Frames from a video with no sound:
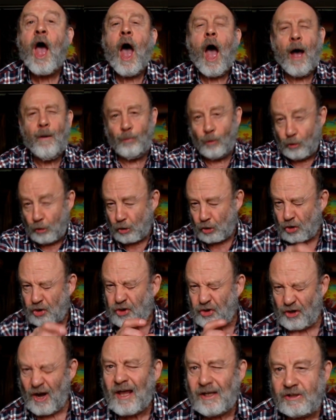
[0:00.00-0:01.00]
А будет
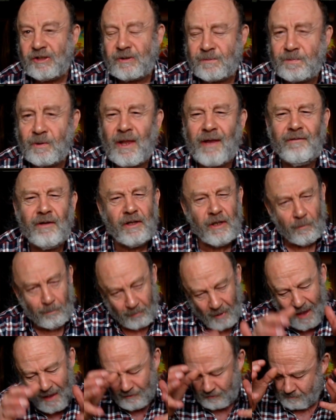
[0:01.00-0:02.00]
6,5,
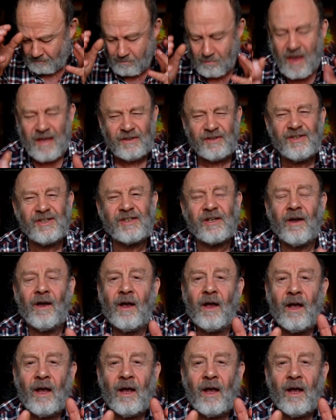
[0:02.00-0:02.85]
5 месяцев.